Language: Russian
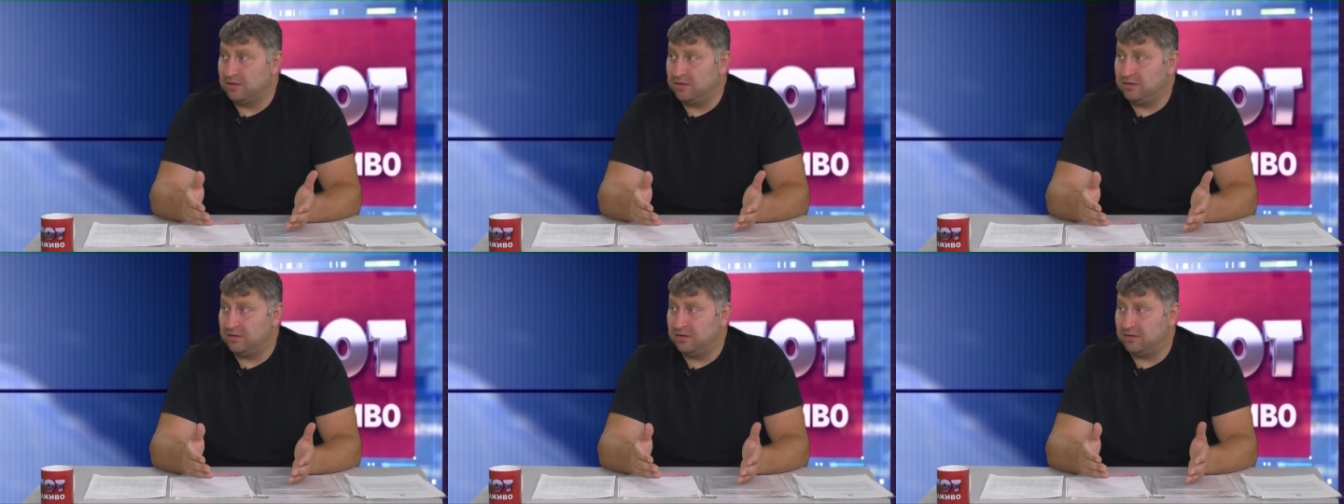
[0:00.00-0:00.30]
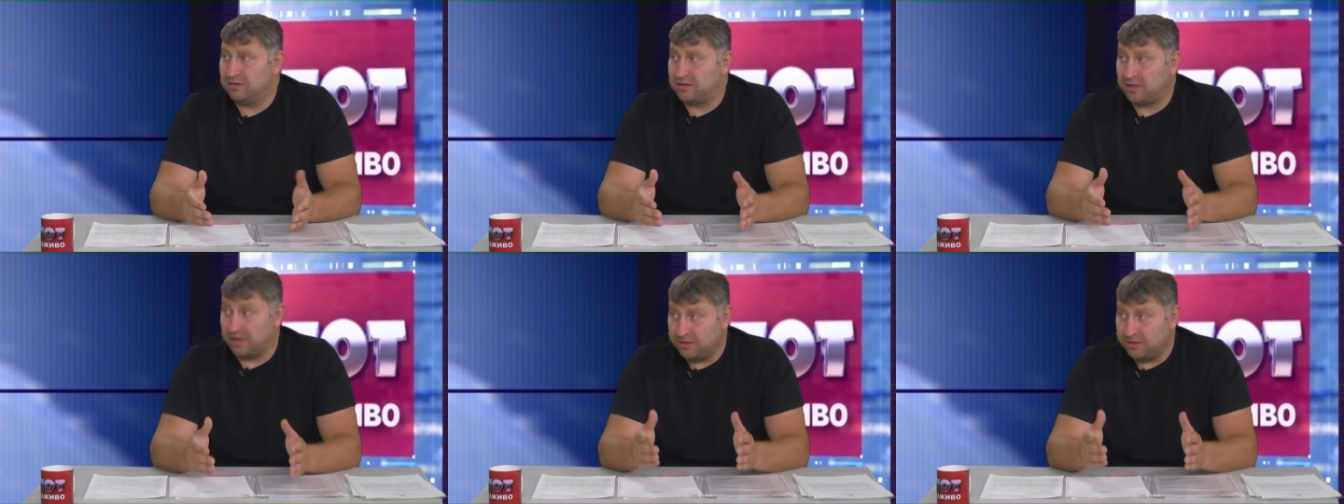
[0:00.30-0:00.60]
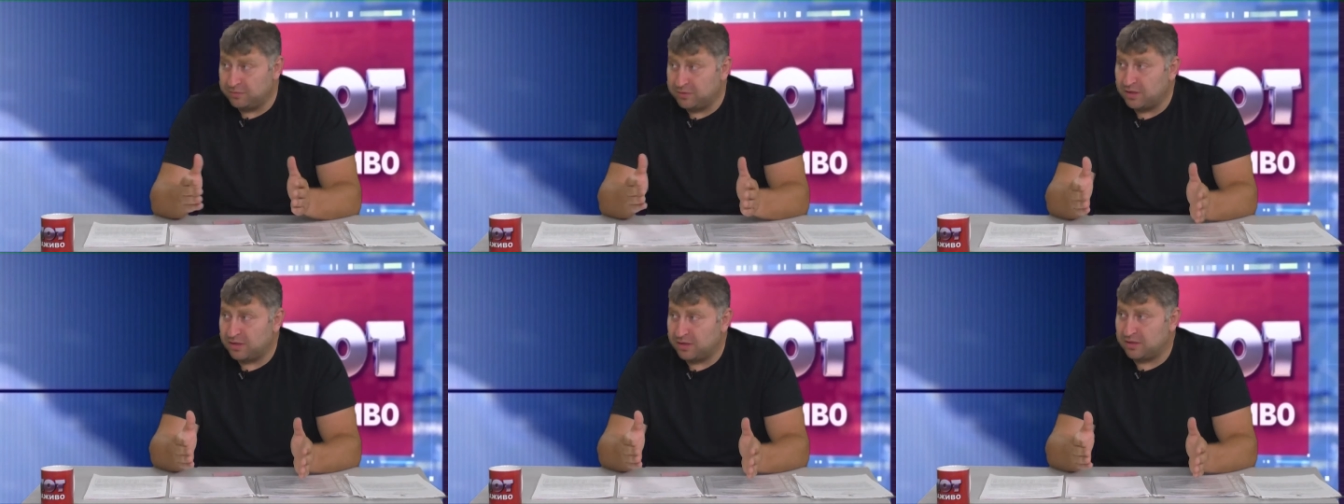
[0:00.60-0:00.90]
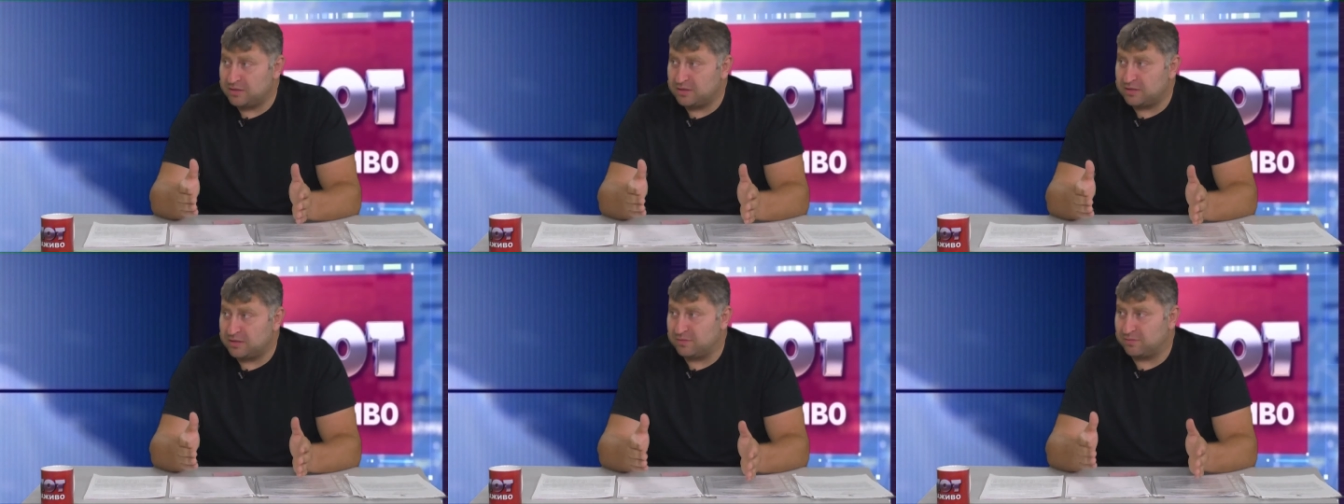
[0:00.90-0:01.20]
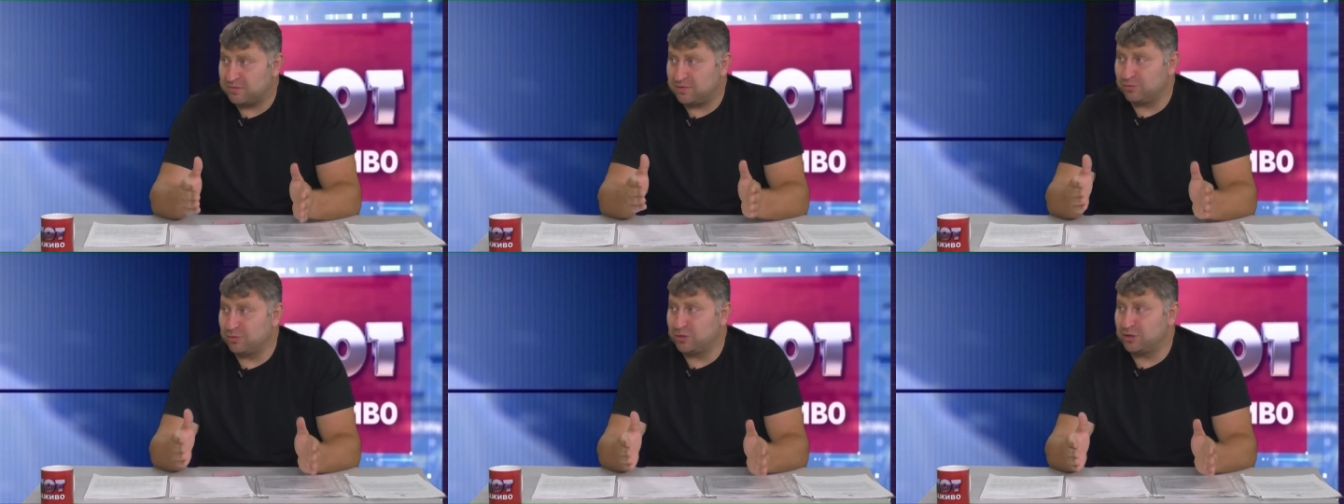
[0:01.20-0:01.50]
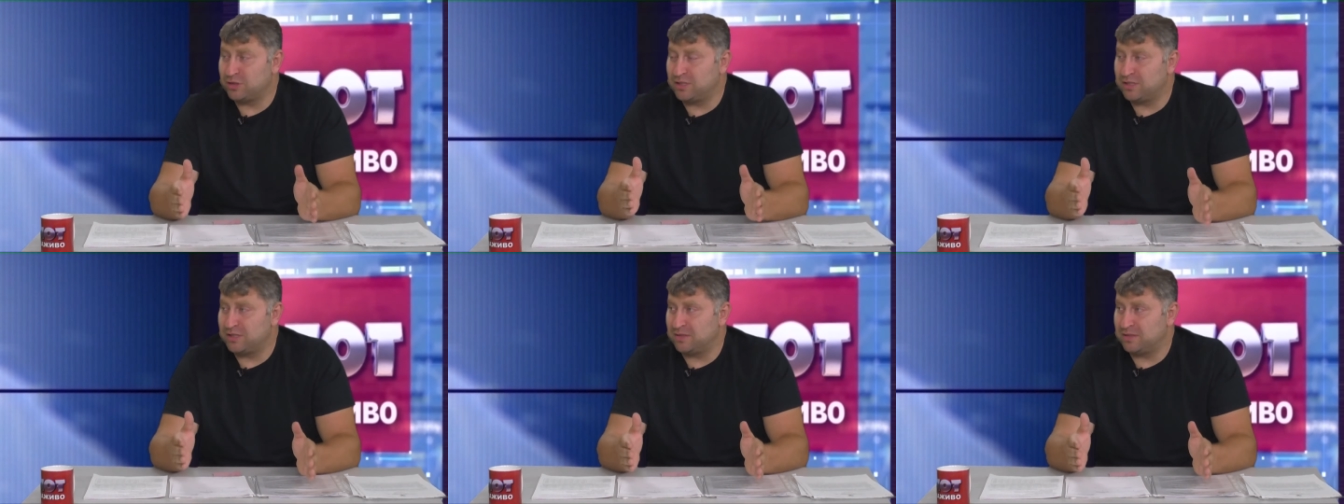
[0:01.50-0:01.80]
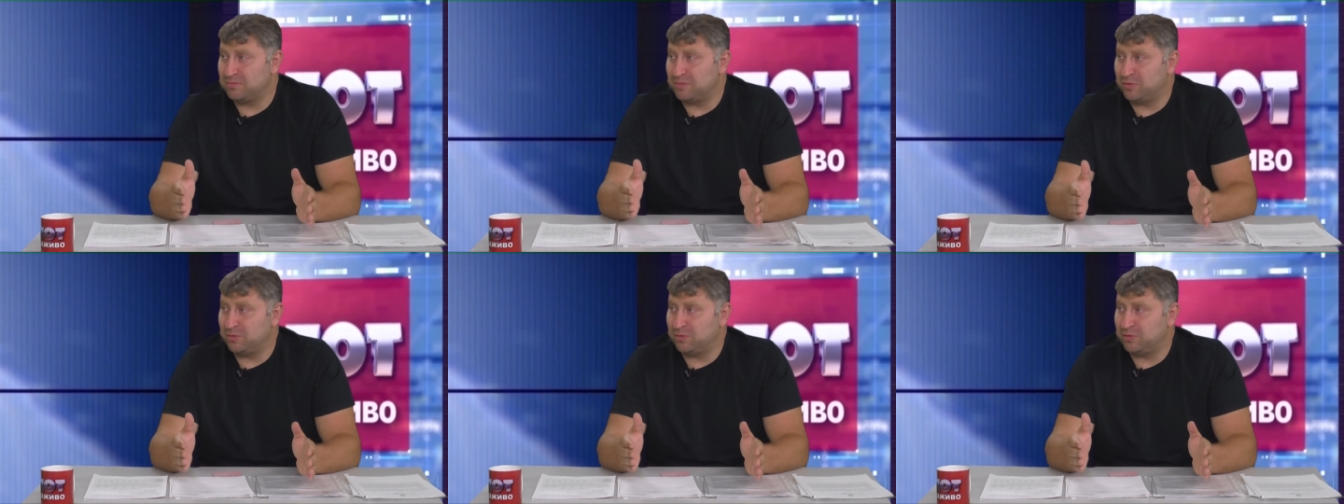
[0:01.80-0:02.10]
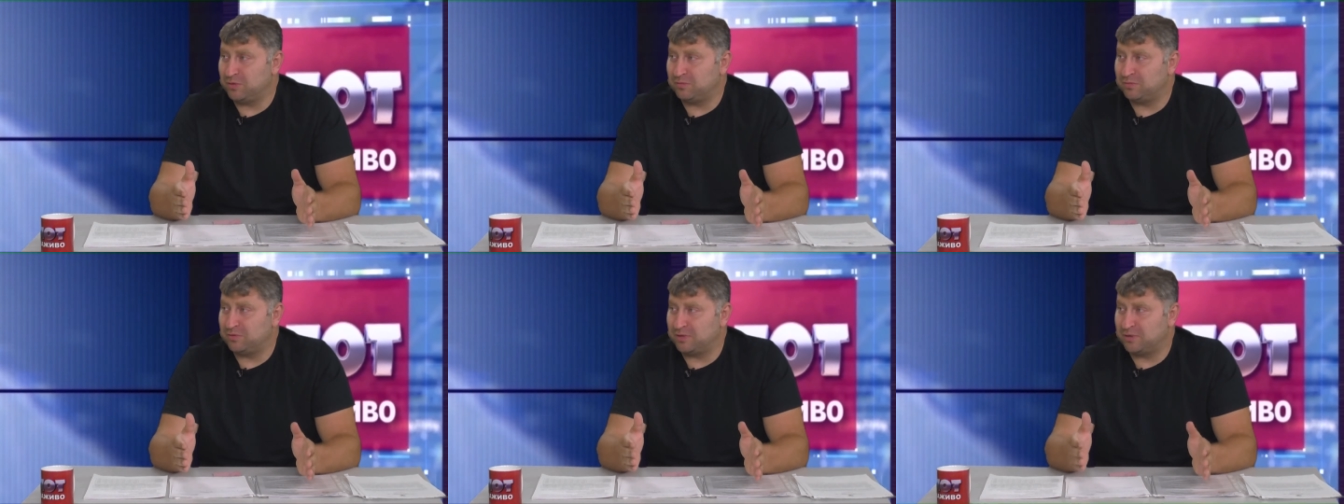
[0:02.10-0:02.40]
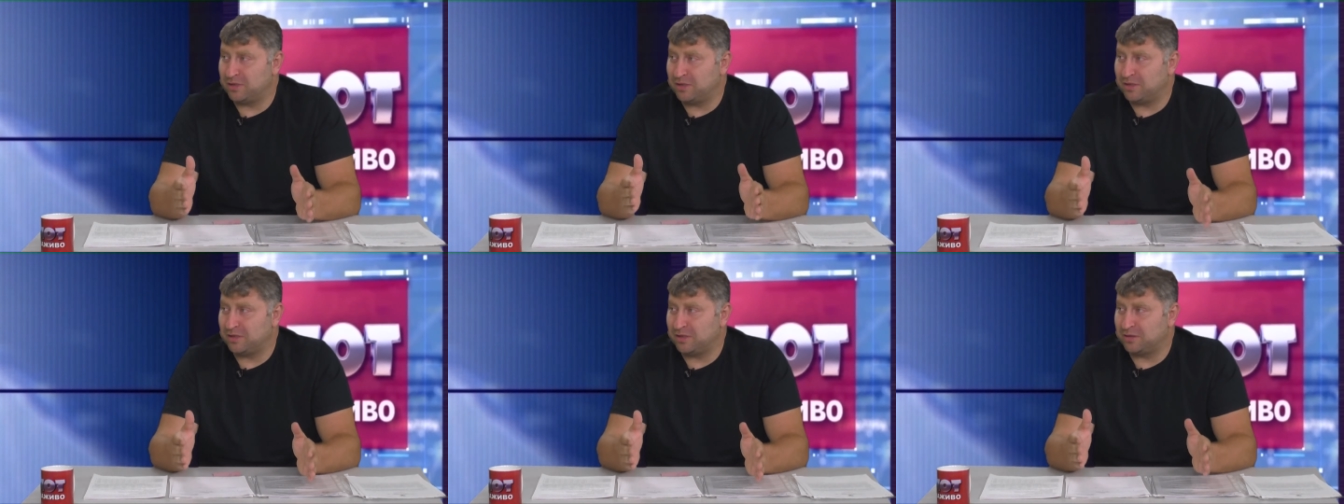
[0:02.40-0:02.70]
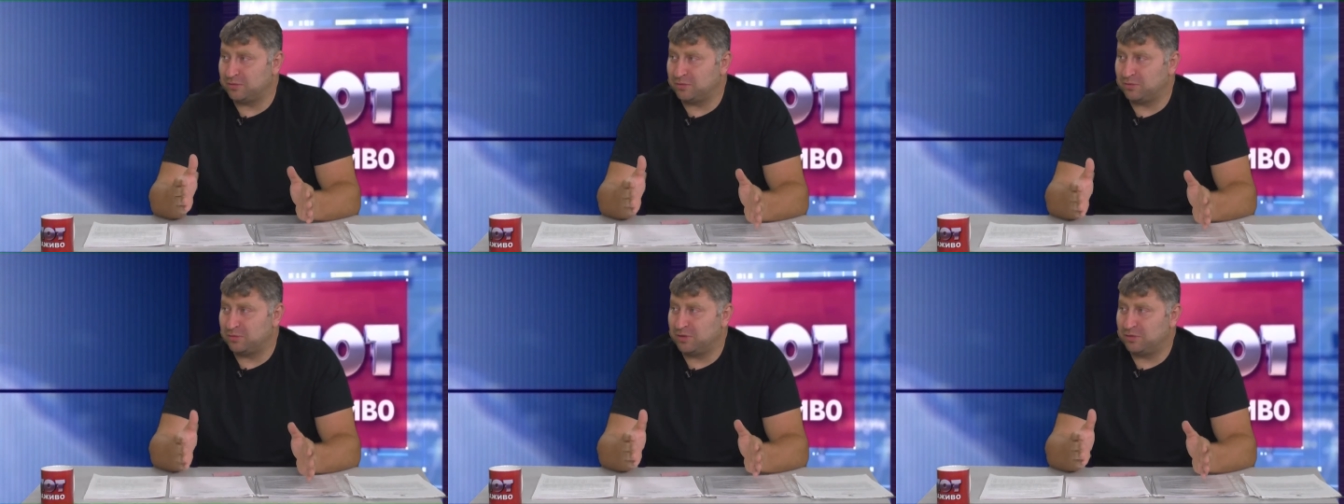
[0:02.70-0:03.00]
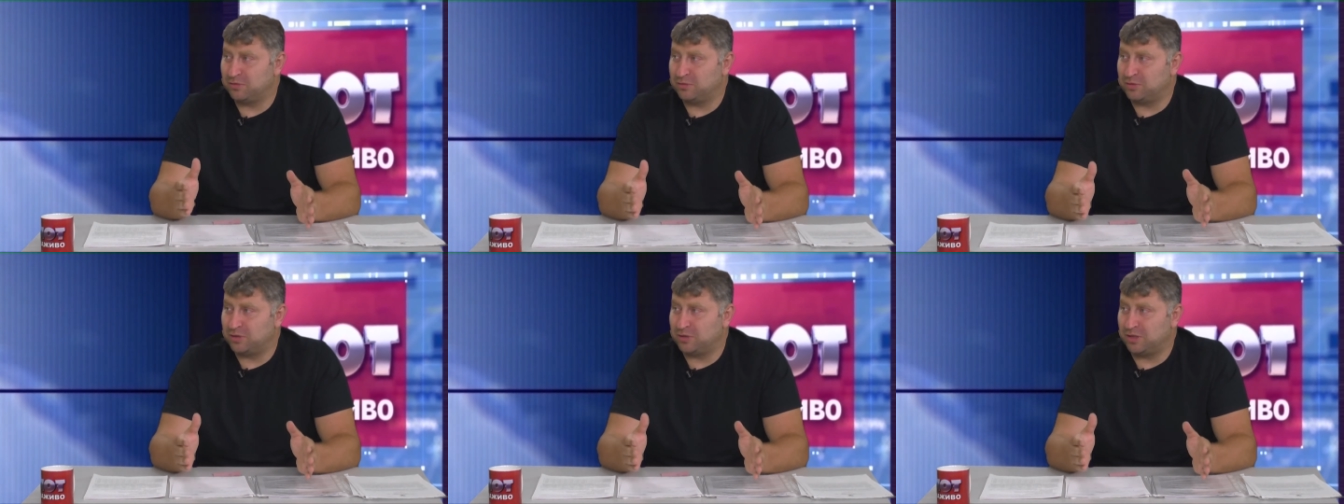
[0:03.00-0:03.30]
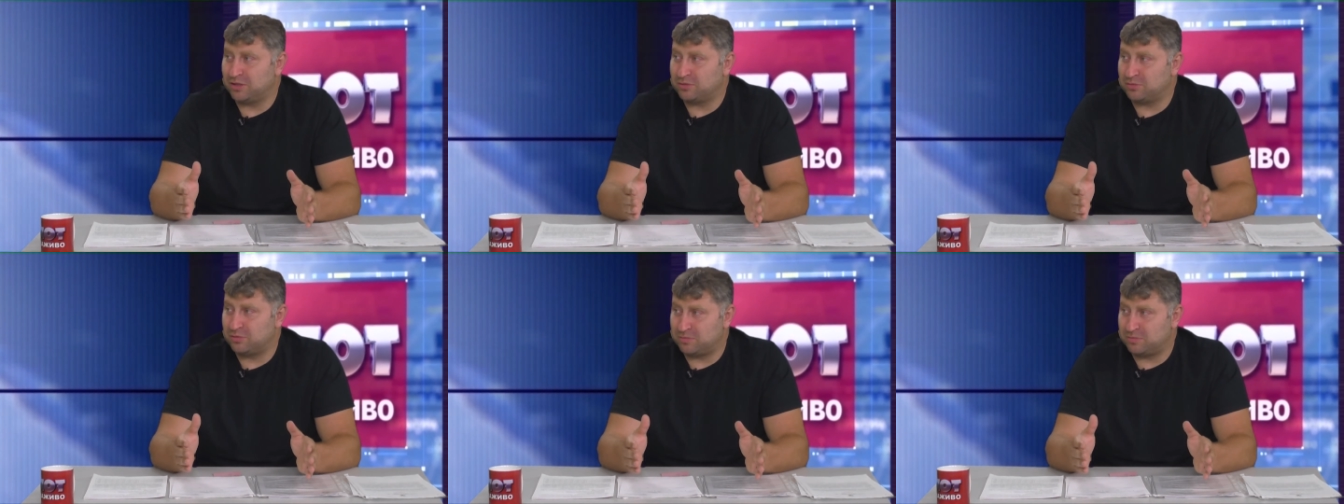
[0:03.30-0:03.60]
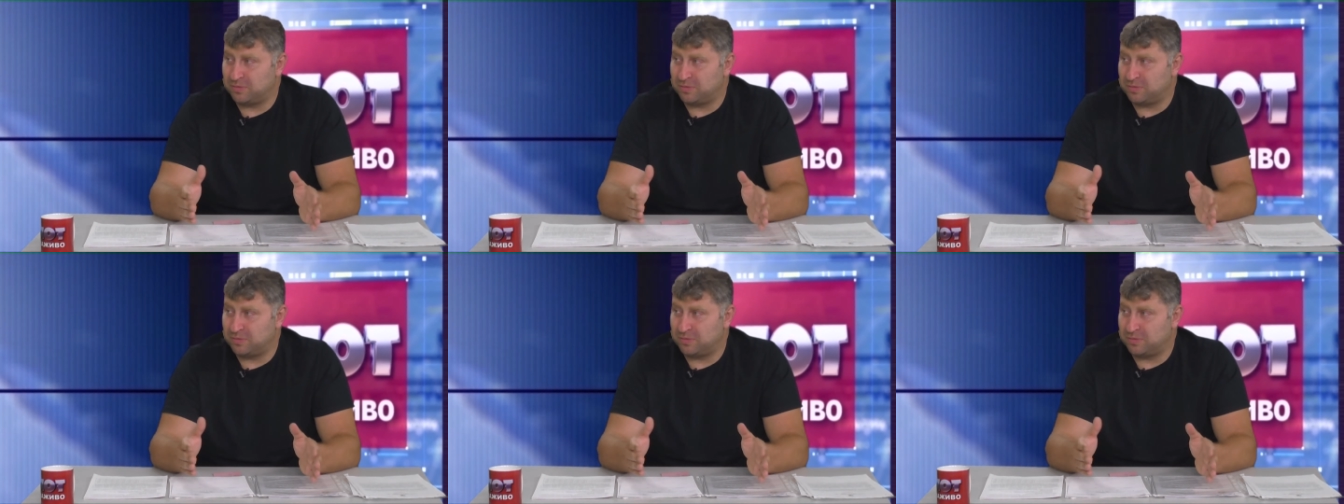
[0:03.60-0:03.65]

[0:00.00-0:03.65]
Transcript: И тарифная разница всего лишь 10 миллионов, та, о которой идет речь.